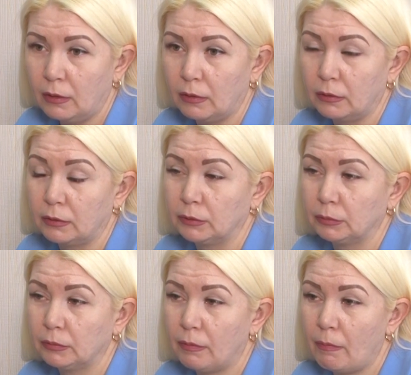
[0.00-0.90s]
А,
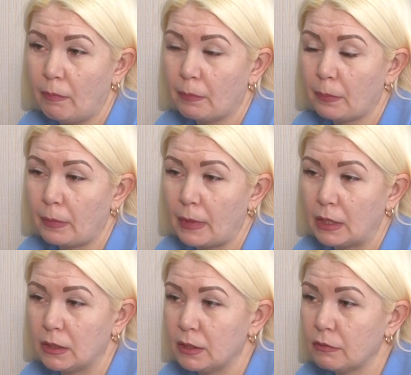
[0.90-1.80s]

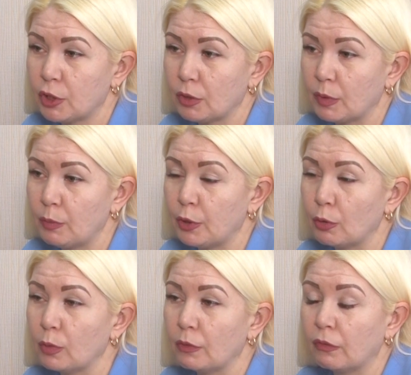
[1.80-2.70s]
Девочек мы
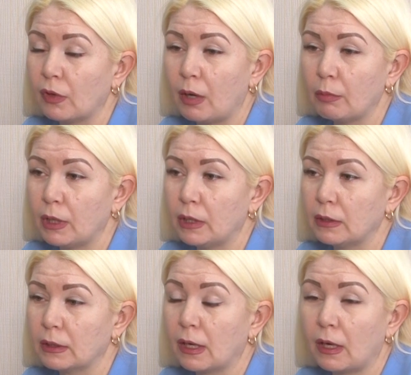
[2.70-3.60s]
берем в рамках
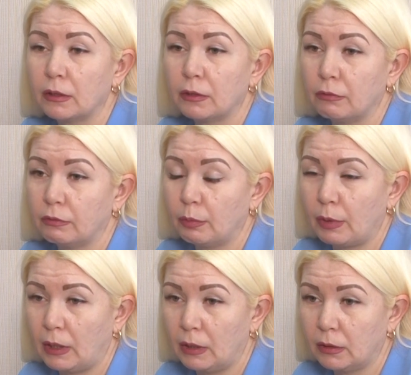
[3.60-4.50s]
грантового
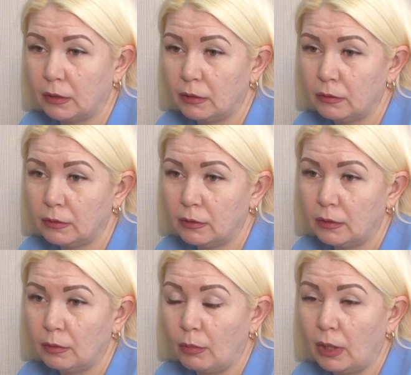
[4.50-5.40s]
проекта
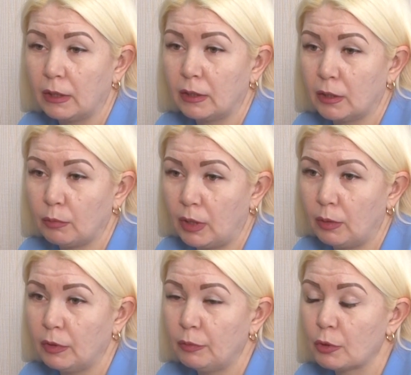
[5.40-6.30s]
«Маленькая
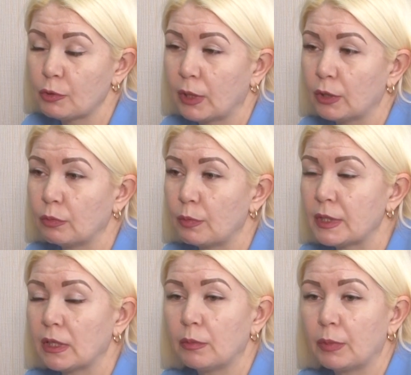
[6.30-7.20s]
мама». В прошлом году мы
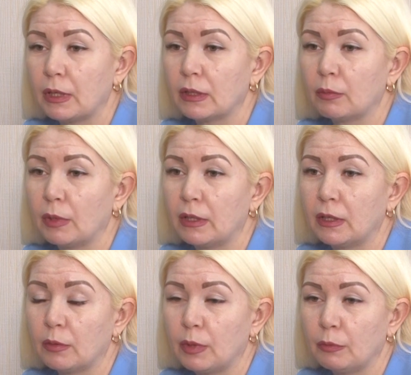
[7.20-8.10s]
писали проект
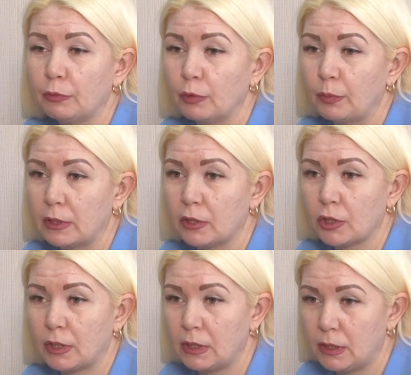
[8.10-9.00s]
«Маленькая мама. Фонд
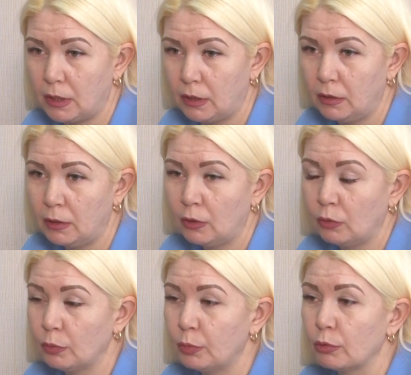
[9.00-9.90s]
поддержки детей».
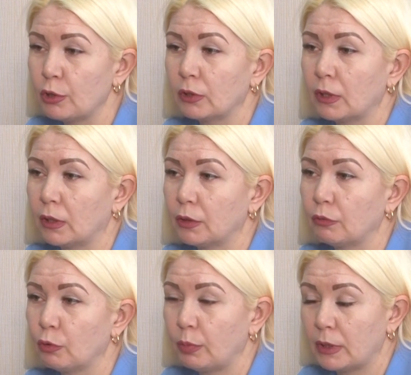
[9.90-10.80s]
Он получил
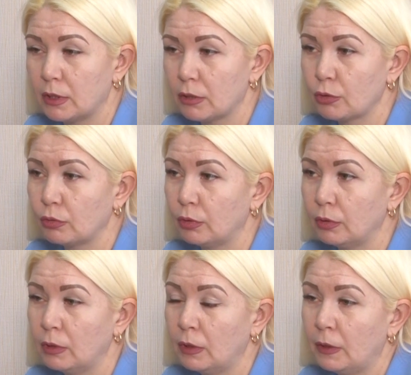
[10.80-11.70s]
грантовую поддержку.